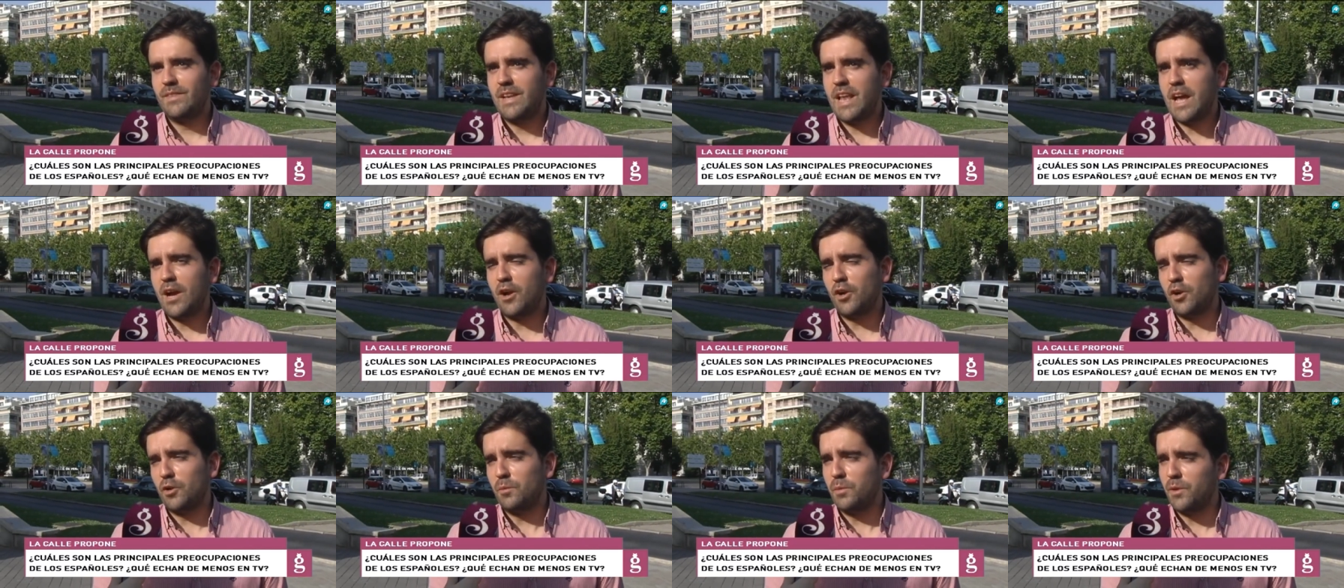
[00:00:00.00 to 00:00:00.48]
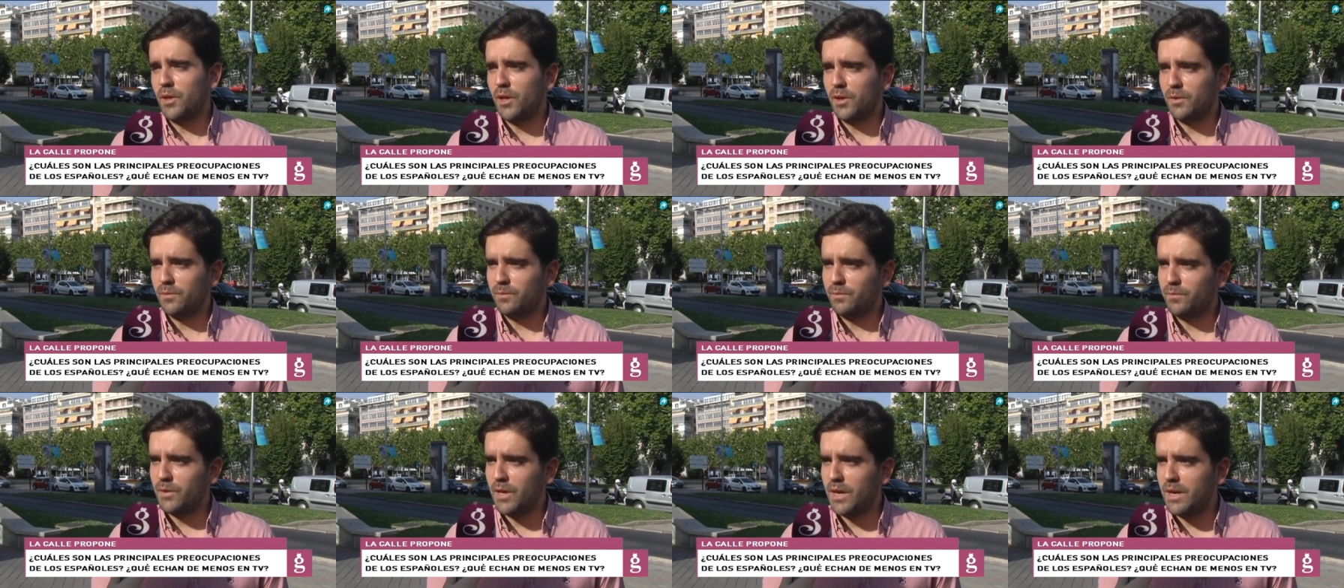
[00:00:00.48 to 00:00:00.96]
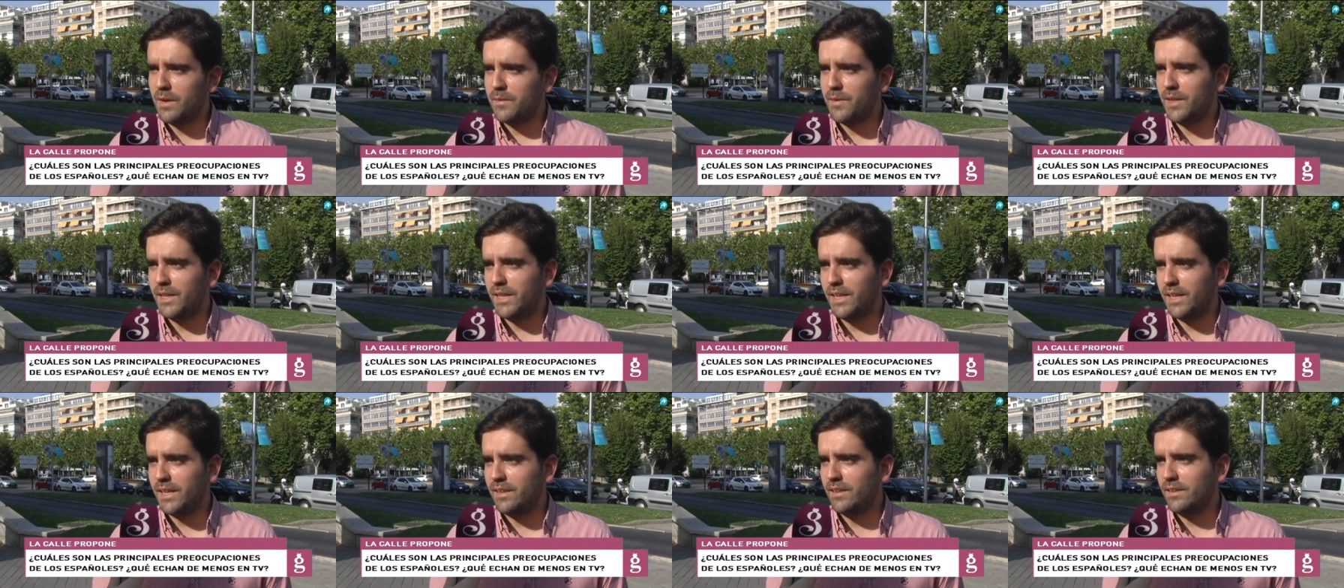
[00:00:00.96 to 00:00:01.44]
La corrupción,
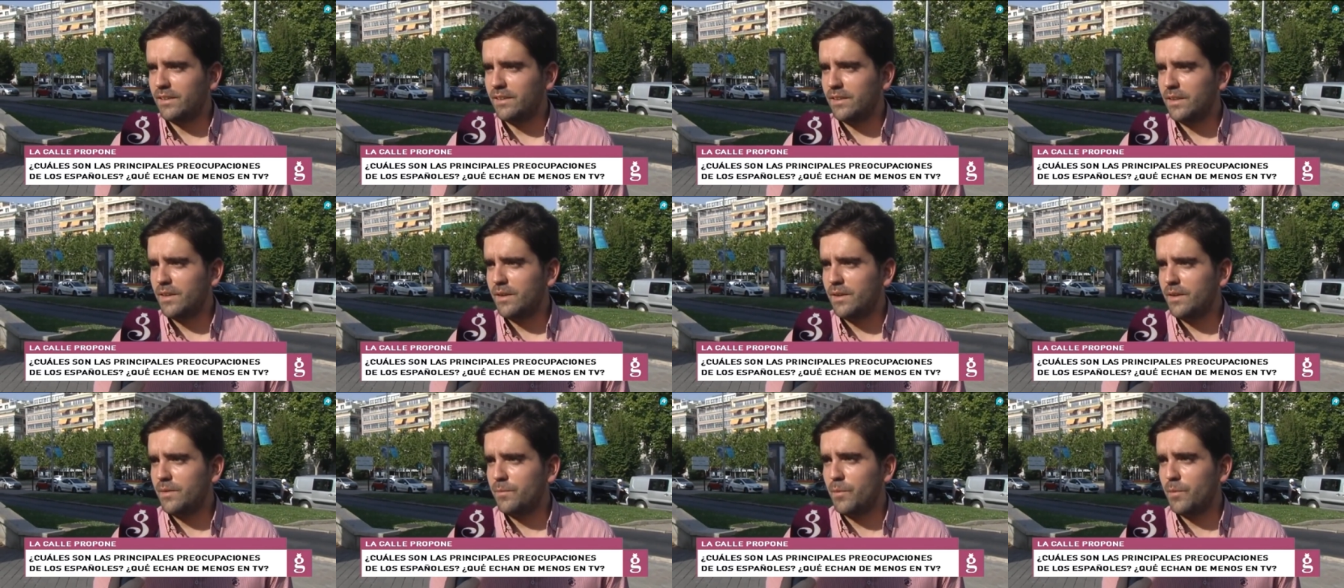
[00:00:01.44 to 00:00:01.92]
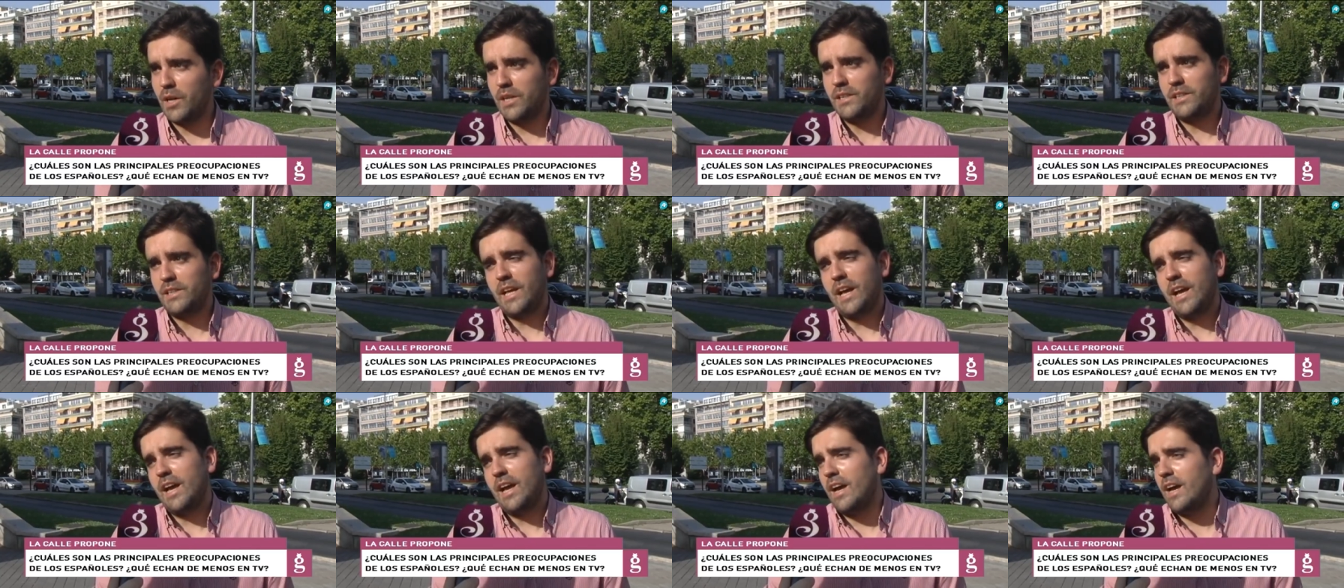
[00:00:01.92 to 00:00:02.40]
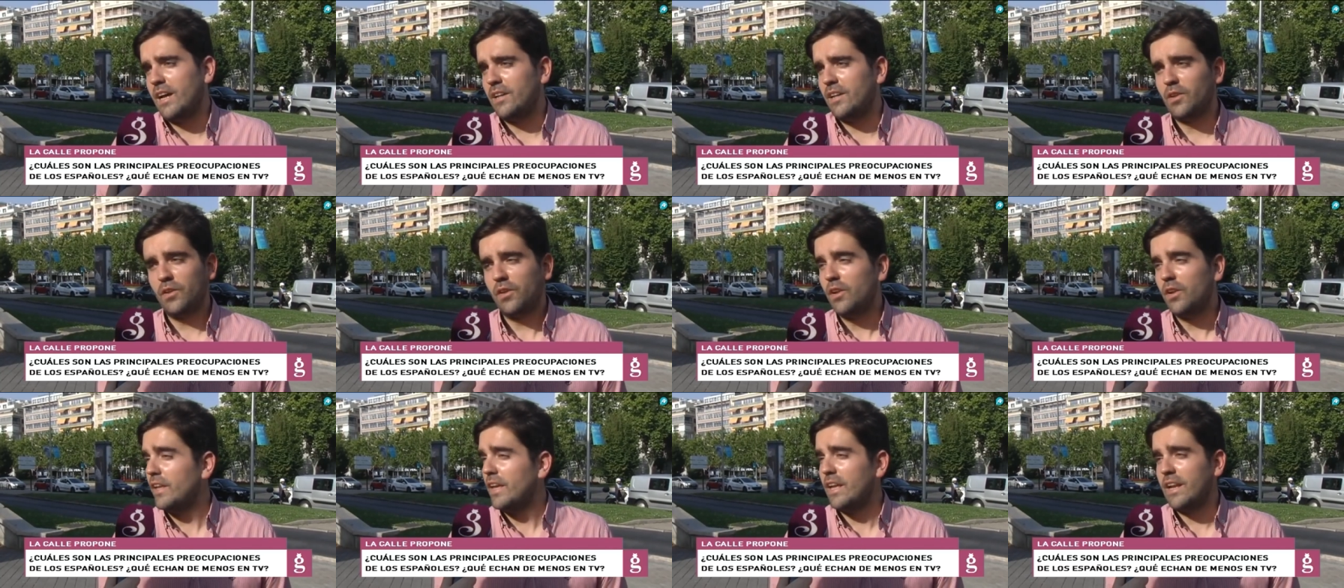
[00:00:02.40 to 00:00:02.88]
probablemente, porque está
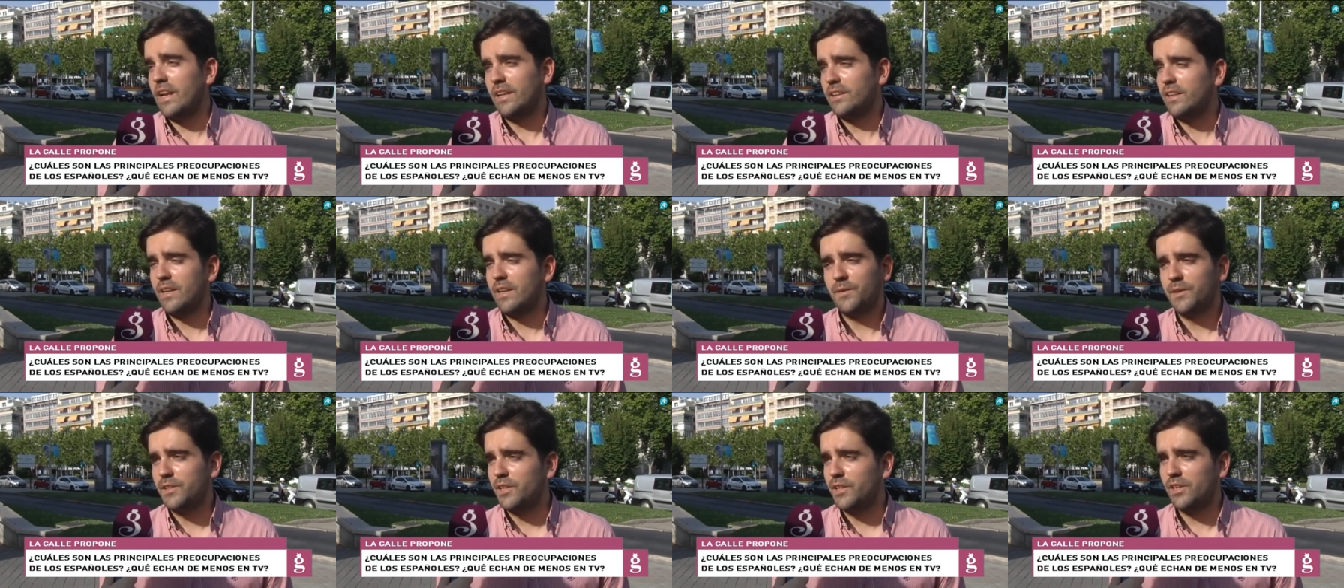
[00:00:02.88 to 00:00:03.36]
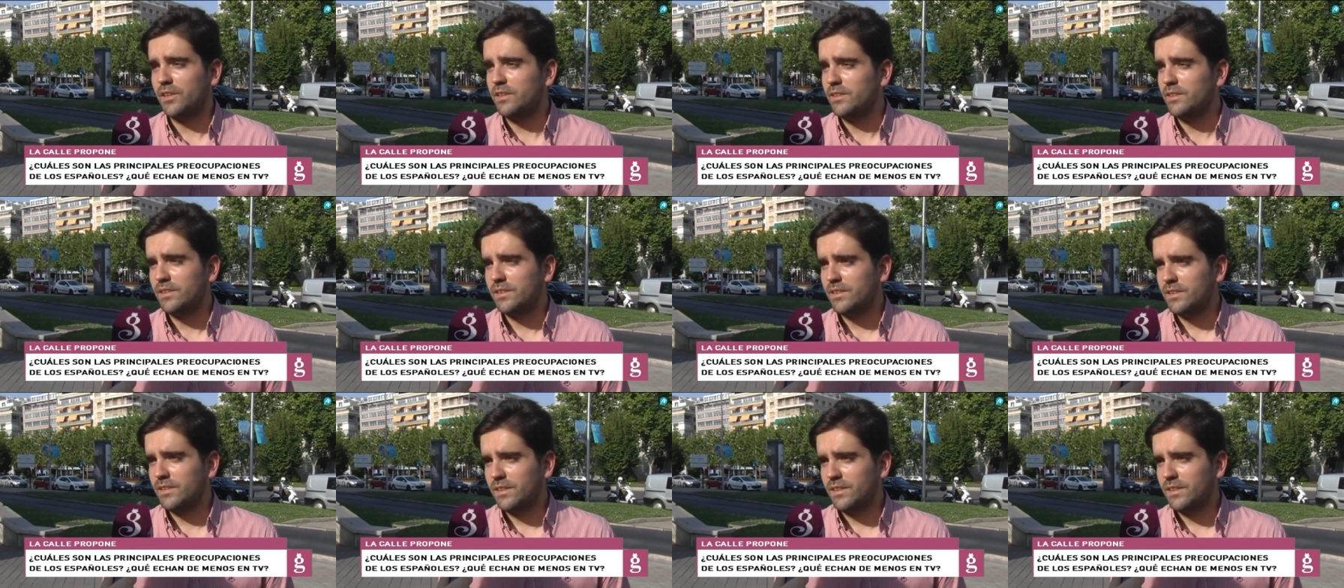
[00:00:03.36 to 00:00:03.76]
todo el día en la televisión.